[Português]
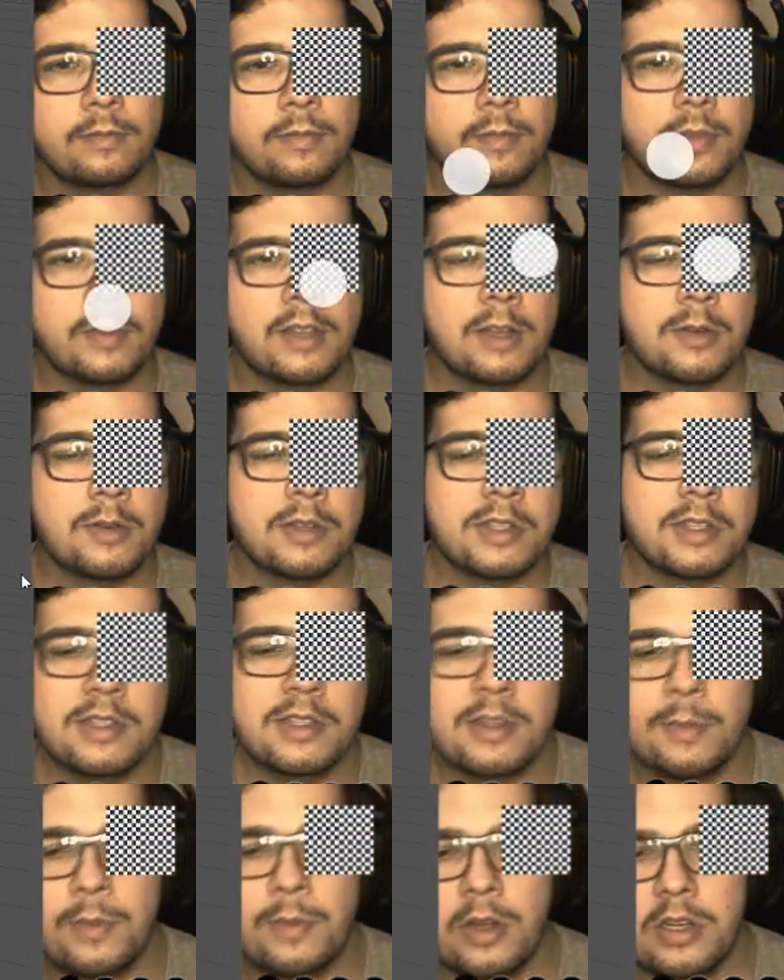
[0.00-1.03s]
Então assim
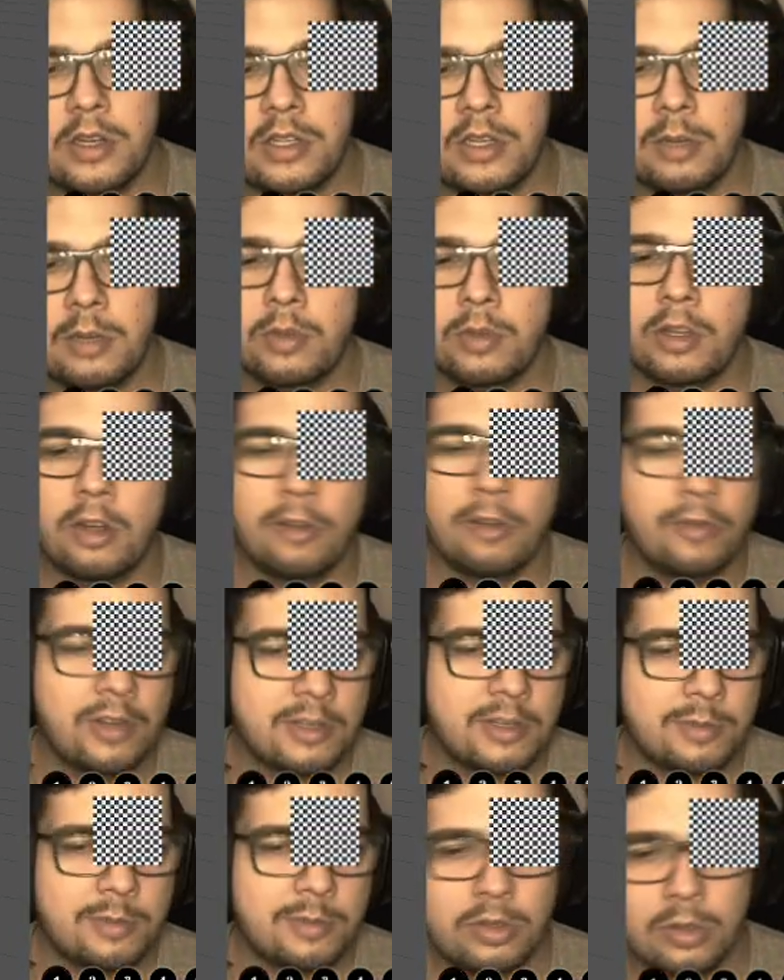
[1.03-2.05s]
você pode mudar o
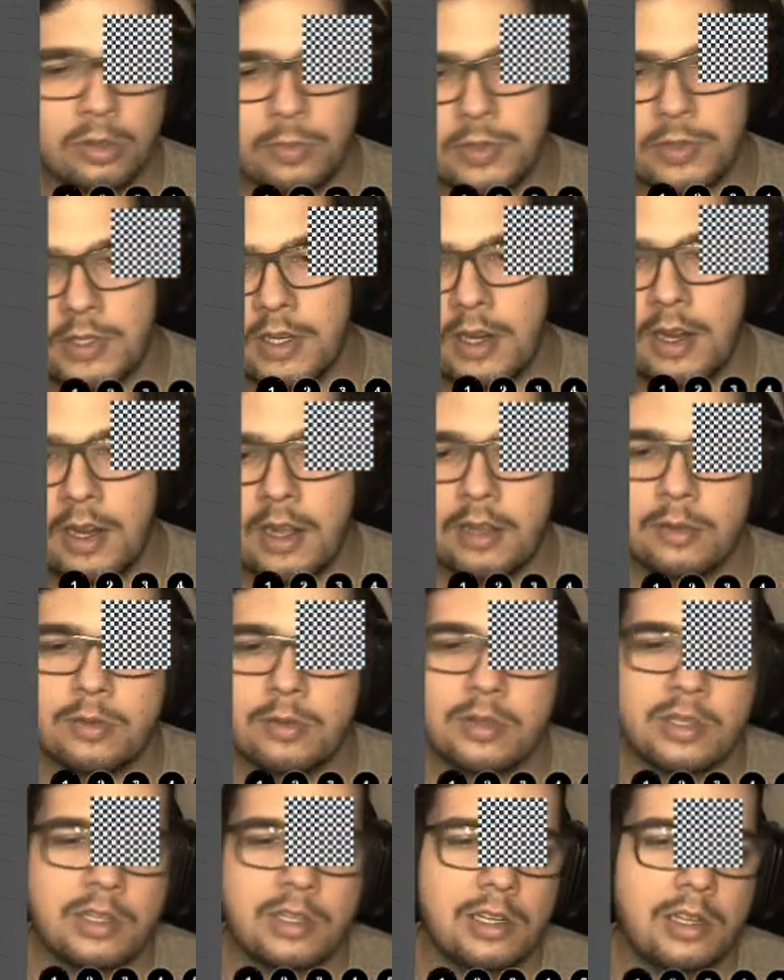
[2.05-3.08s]
visible de objetos,
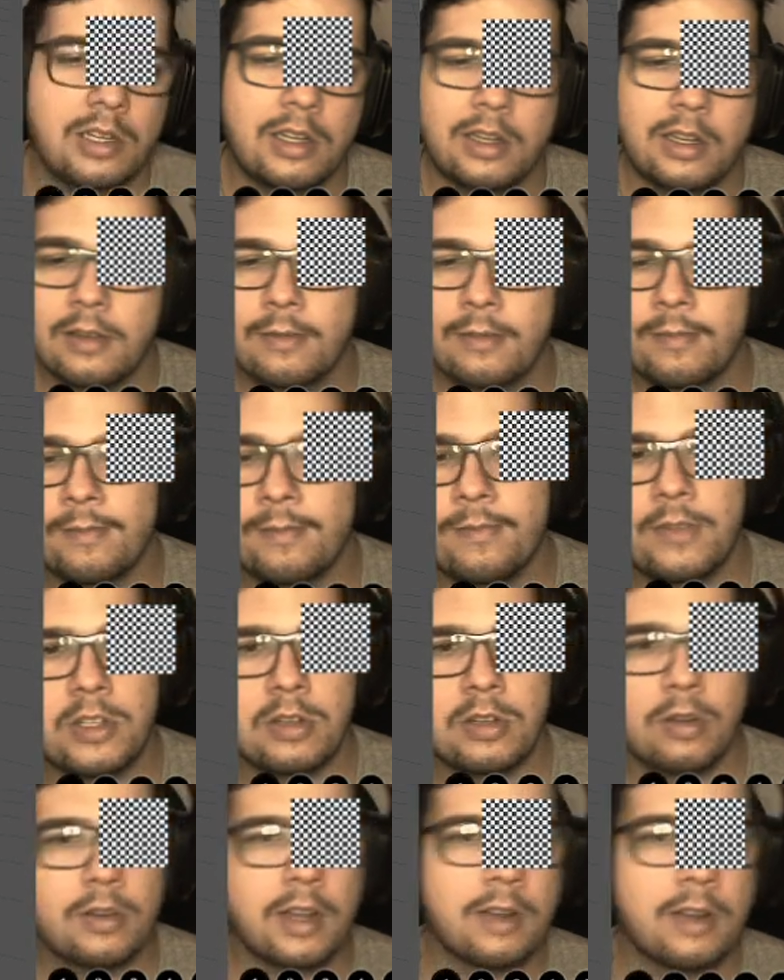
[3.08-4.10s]
de, de
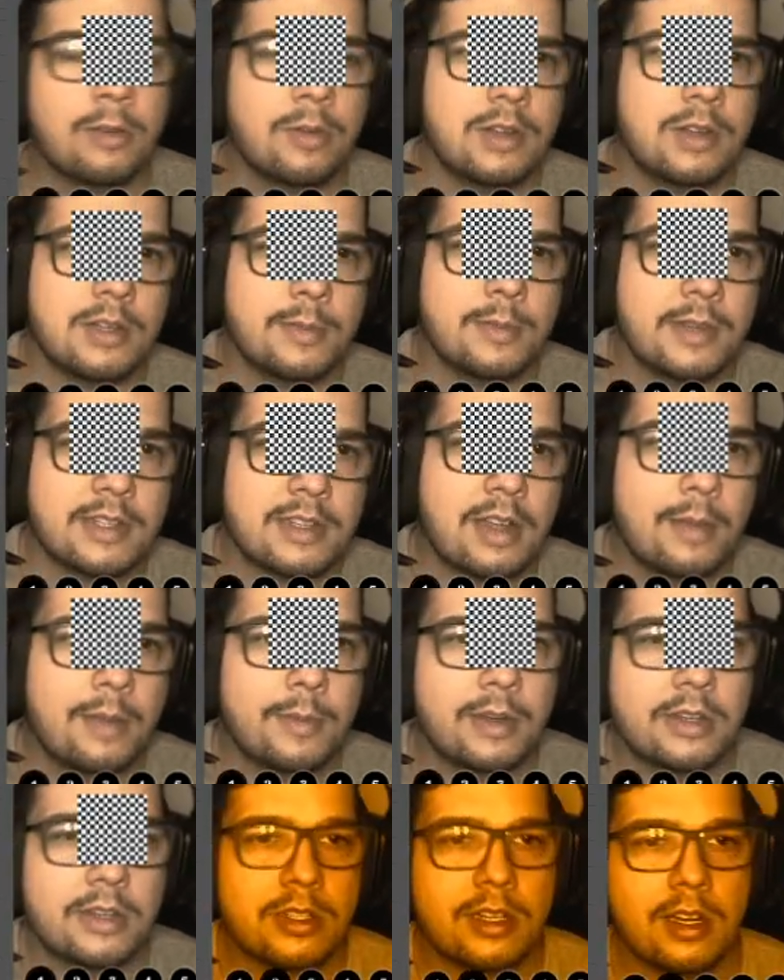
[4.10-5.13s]
qualquer coisa
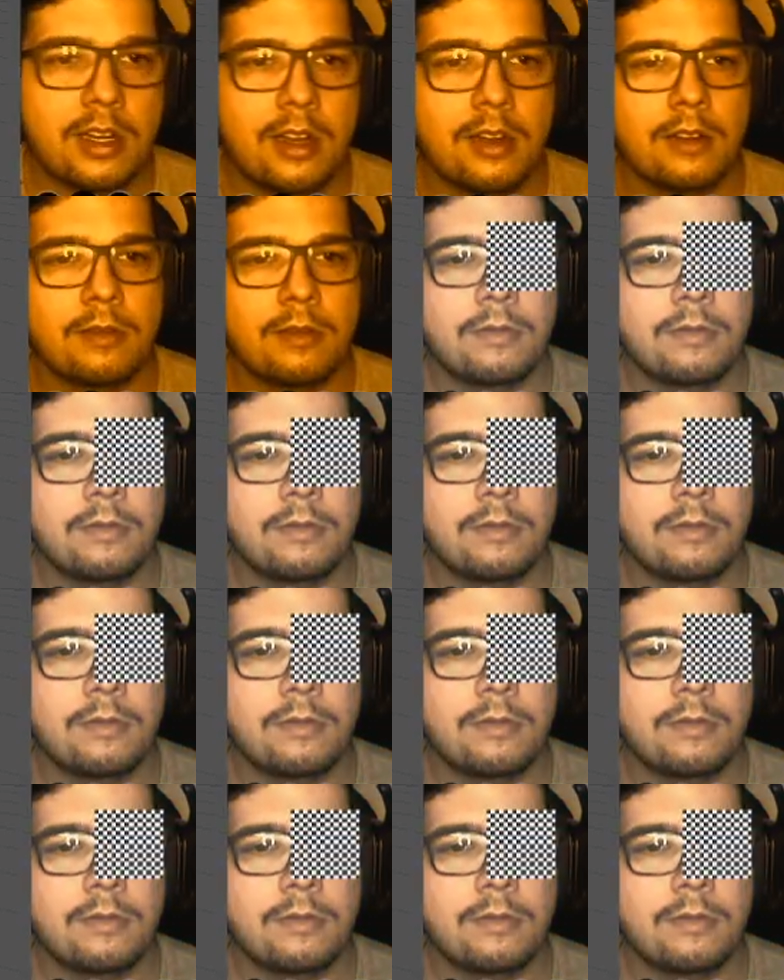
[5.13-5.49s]
basicamente, tá?